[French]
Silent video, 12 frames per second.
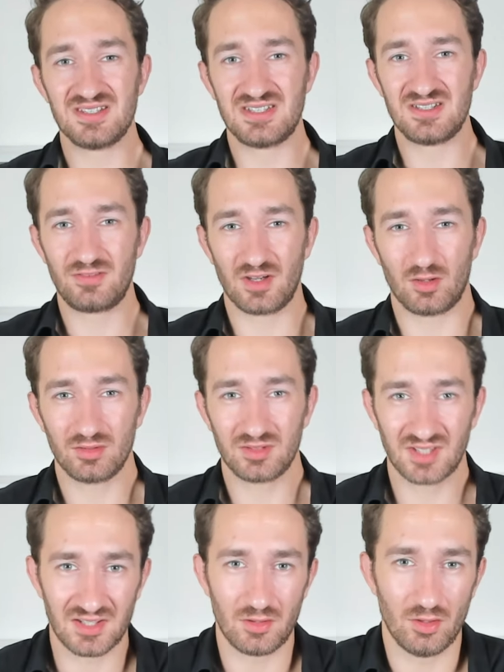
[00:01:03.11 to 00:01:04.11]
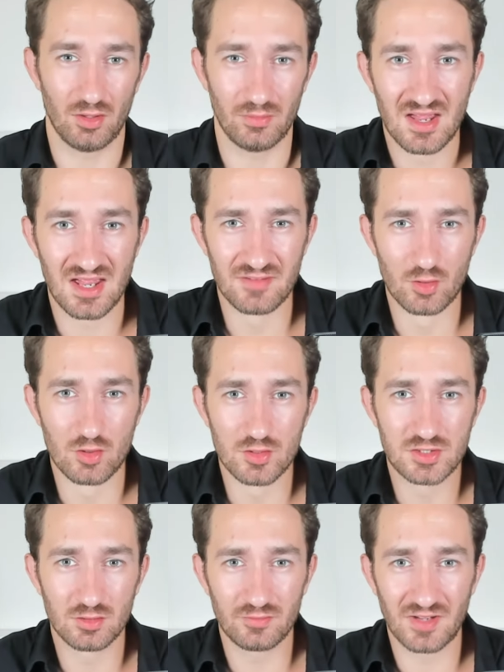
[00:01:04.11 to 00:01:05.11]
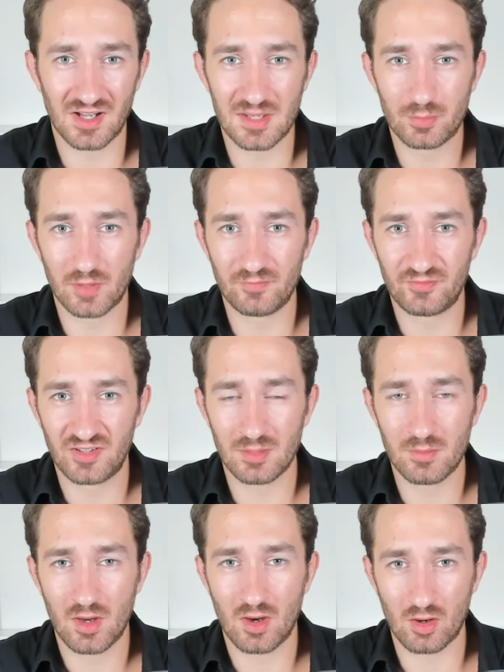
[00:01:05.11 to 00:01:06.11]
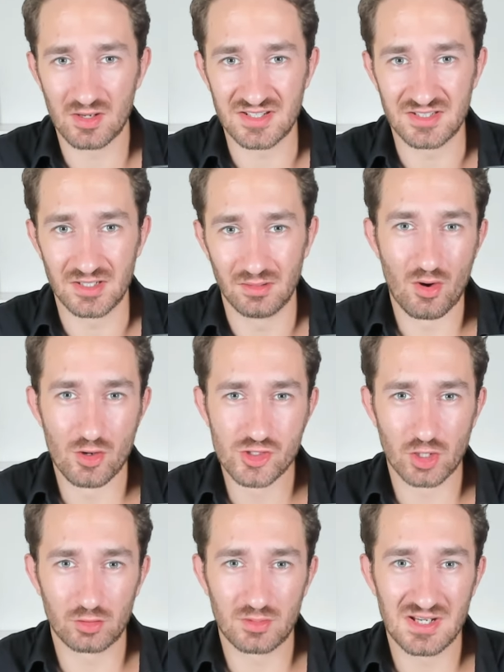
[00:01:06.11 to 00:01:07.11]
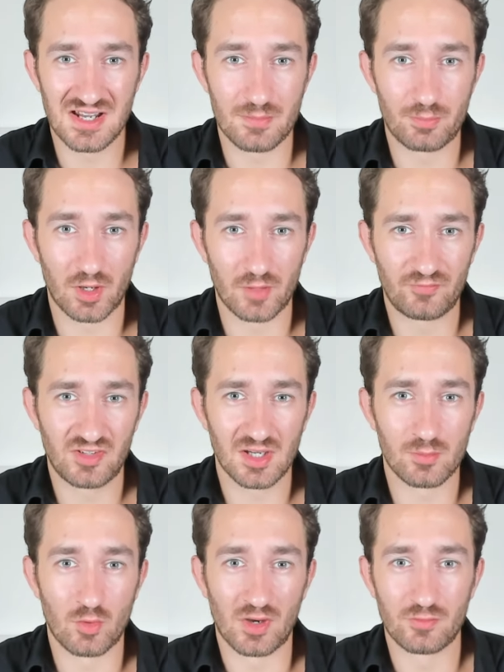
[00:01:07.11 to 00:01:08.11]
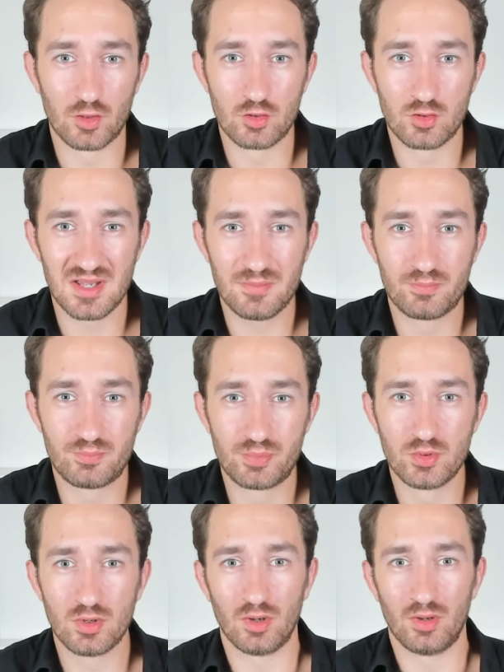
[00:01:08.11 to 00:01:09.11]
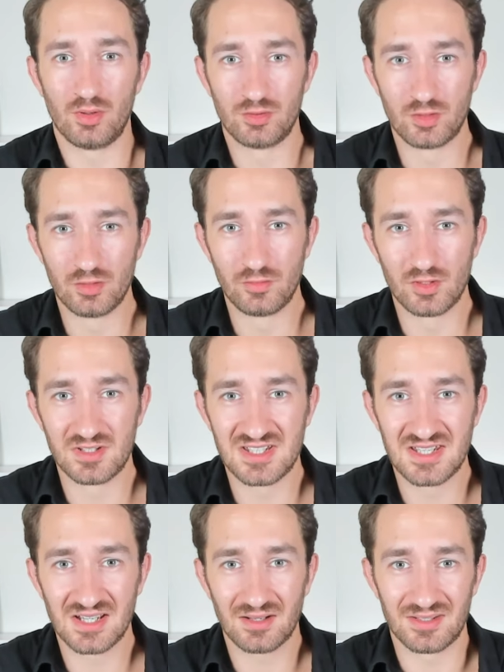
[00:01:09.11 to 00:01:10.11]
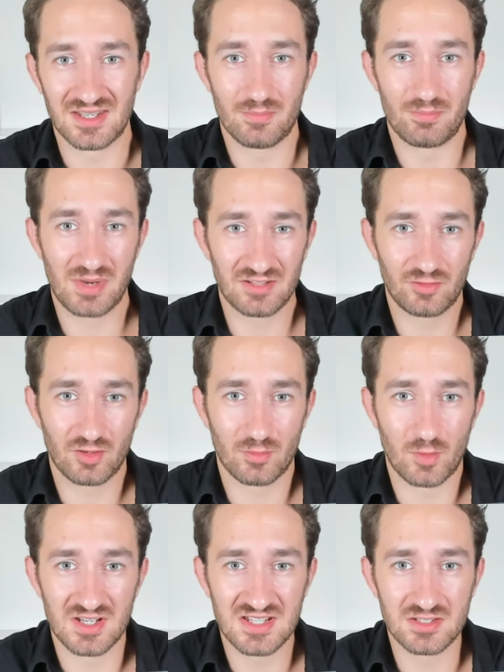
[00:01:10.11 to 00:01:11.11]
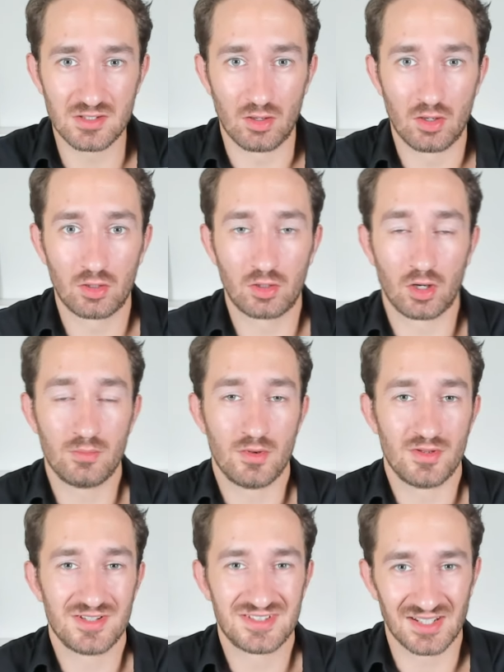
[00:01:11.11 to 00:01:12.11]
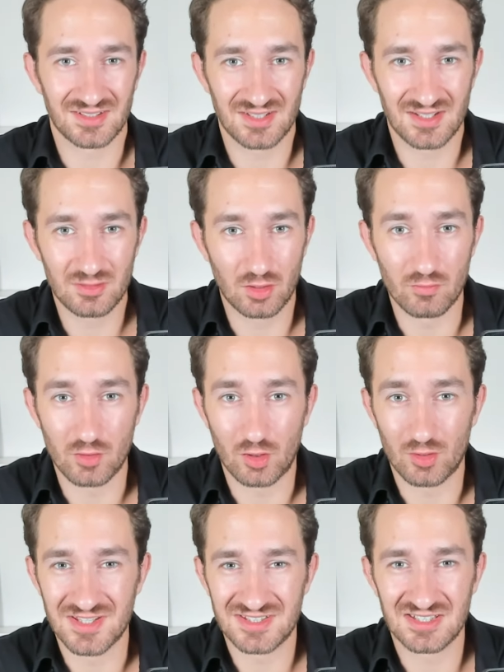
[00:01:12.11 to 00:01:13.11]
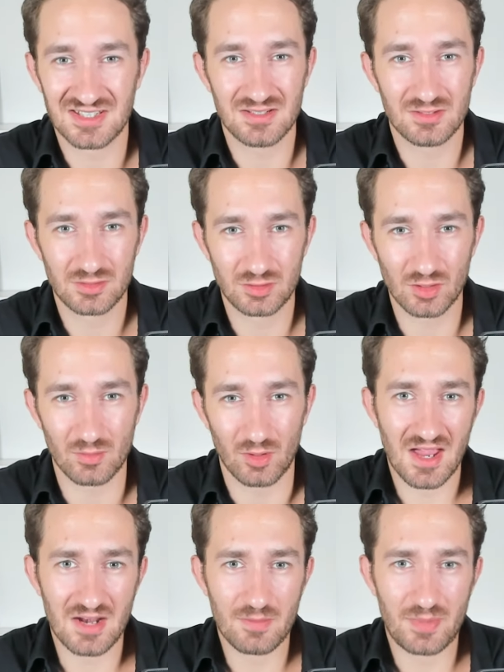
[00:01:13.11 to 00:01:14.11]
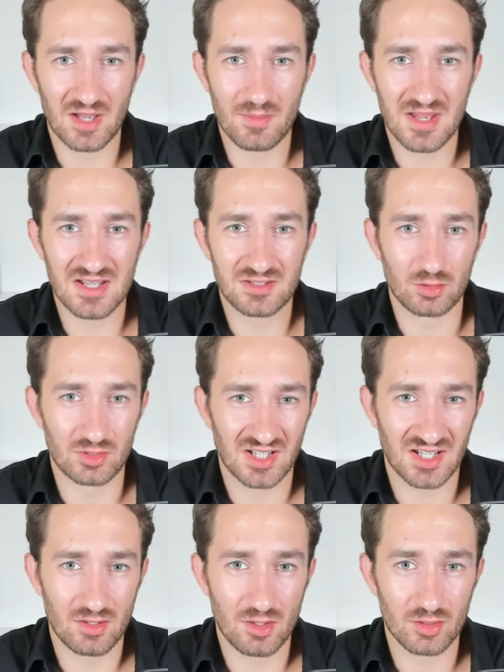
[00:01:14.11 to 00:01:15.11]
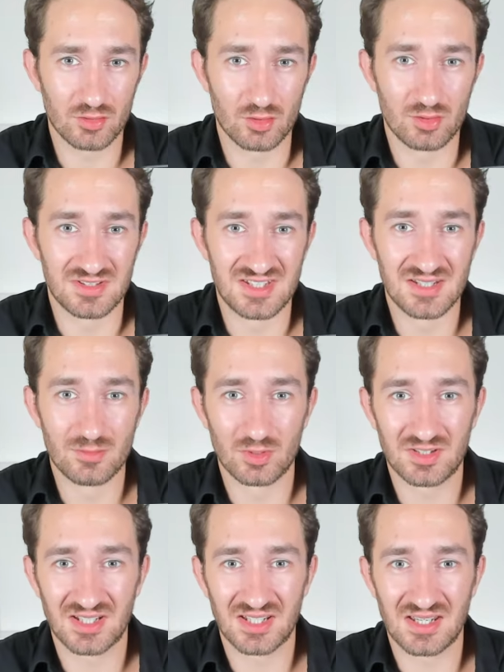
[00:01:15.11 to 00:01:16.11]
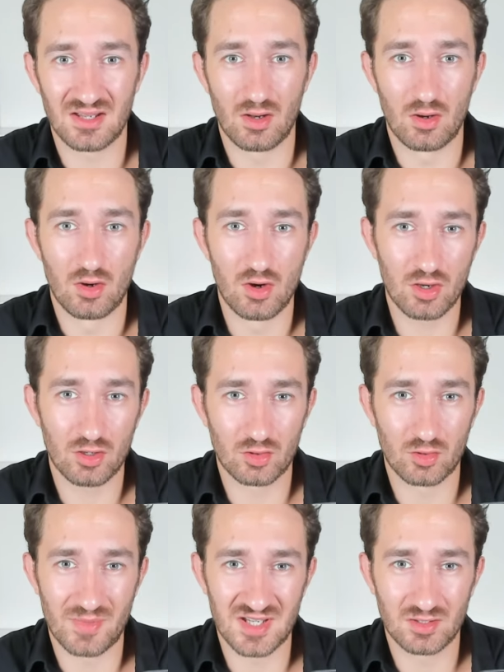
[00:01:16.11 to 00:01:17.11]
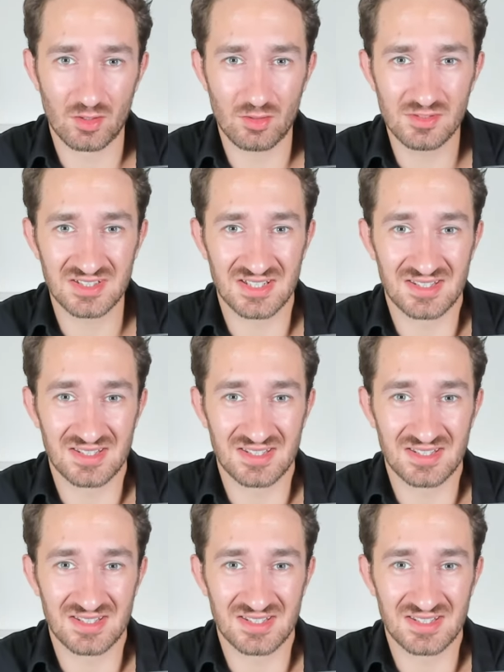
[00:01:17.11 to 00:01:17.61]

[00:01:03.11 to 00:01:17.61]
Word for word: différents traders. Évolution vers les propres firmes en ligne. Aujourd'hui, les propres firmes ont évolué pour devenir des plateformes en ligne comme certaines que vous connaissez sûrement. Elles permettent aux traders de démontrer leurs compétences et